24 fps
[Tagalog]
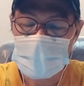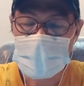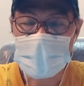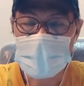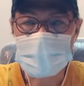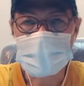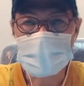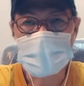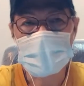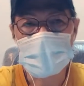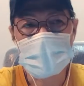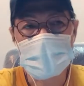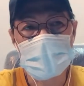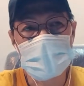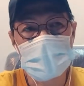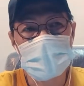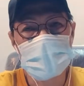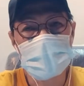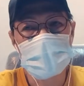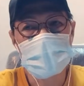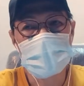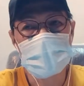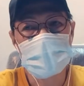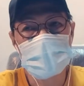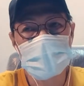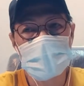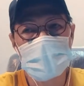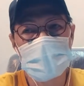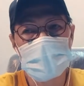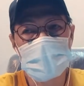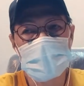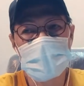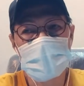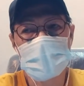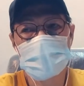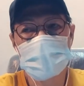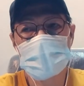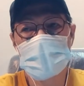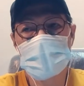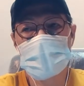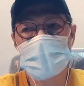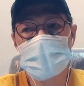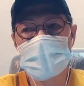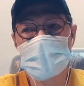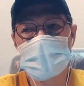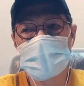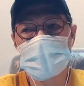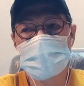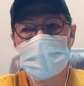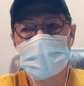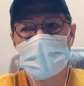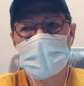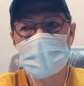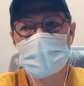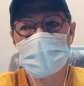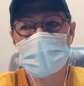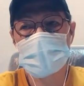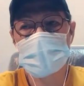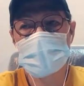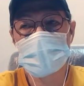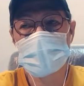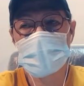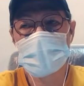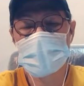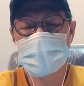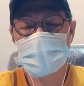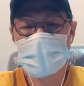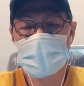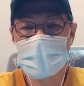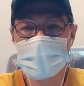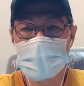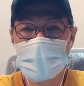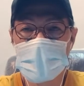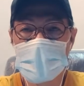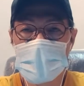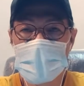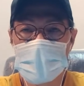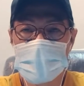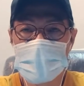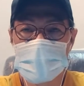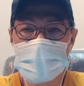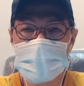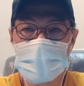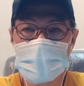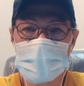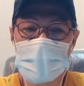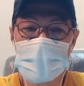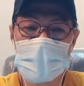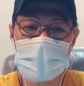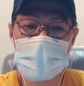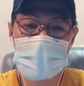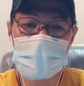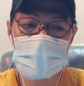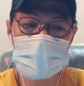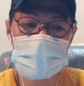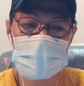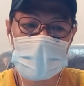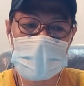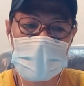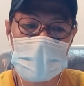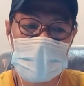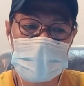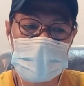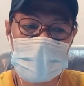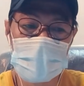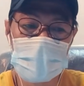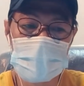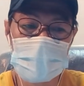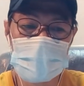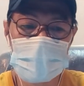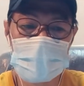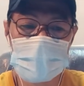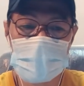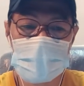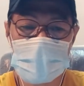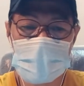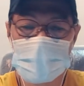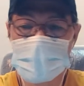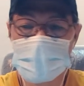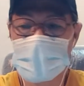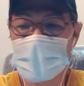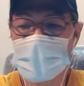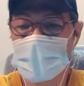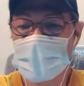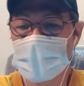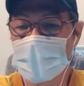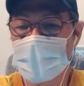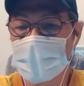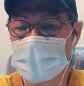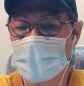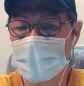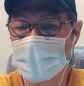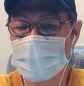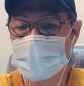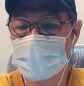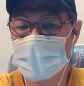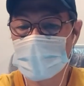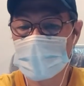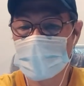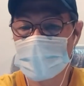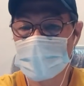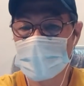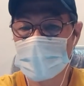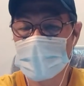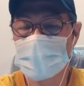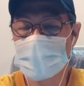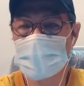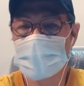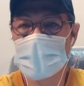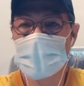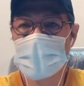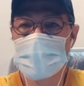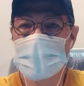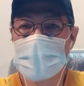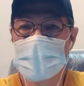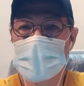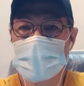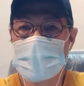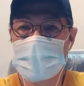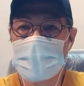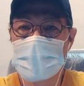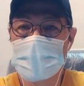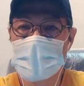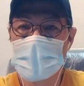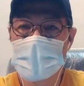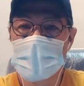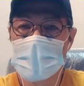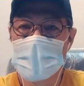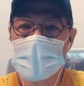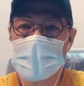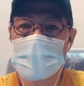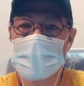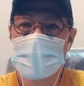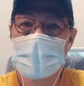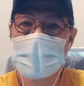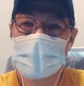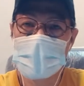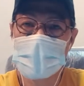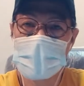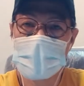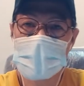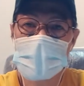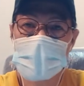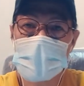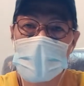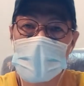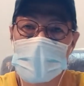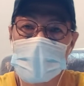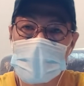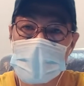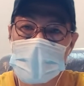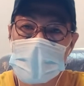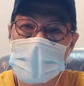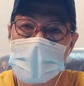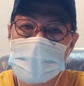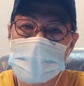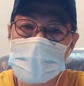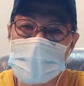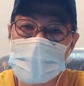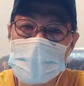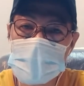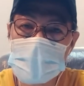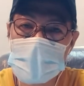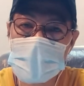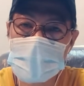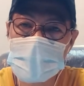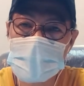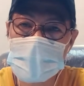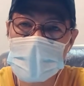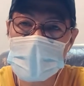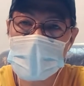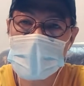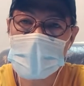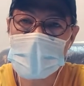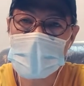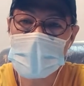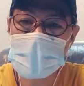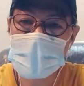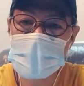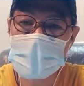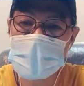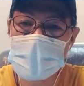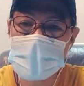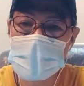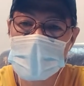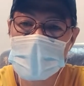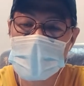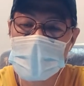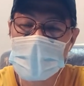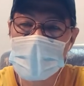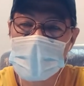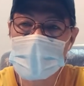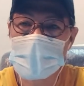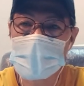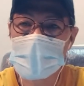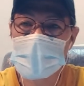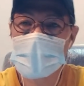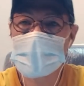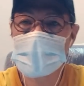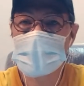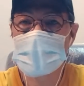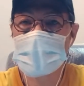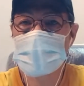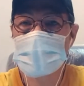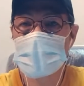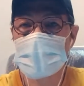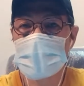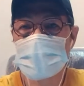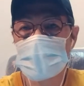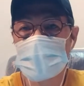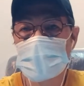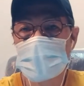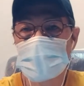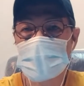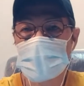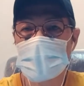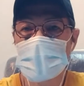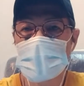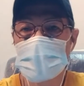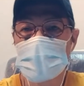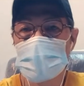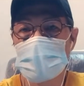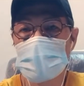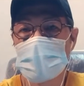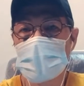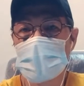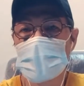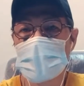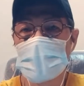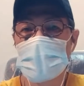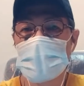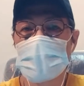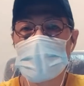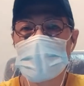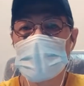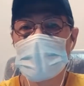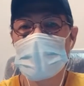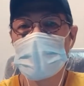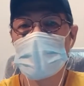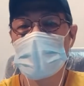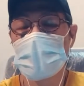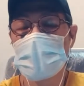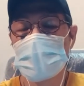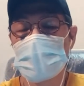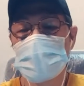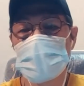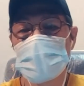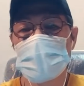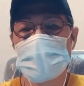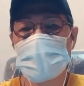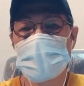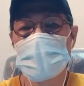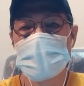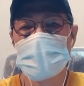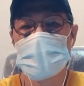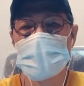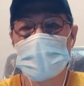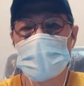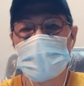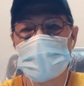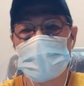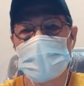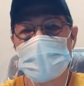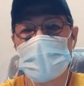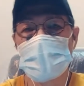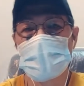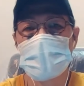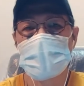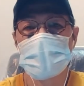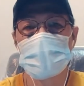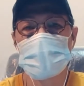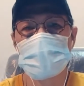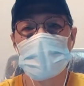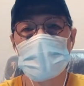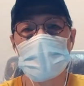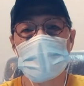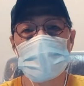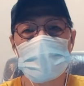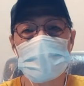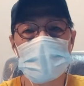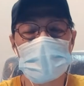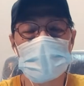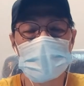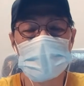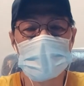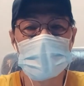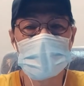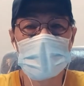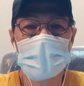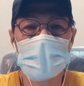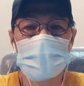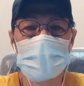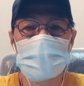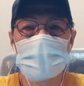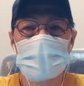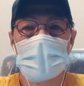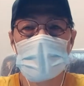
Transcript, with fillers: Tapos eh, gagamitin natin pang spiritual. Yung iba hindi gumagana, yung iba naman gagana pero hindi pala pang malakasan. Hindi po siya yung talagang ano kasi yung iba nun pang protection lang eh. Ginagamit yung mga sinauna nating mga matatanda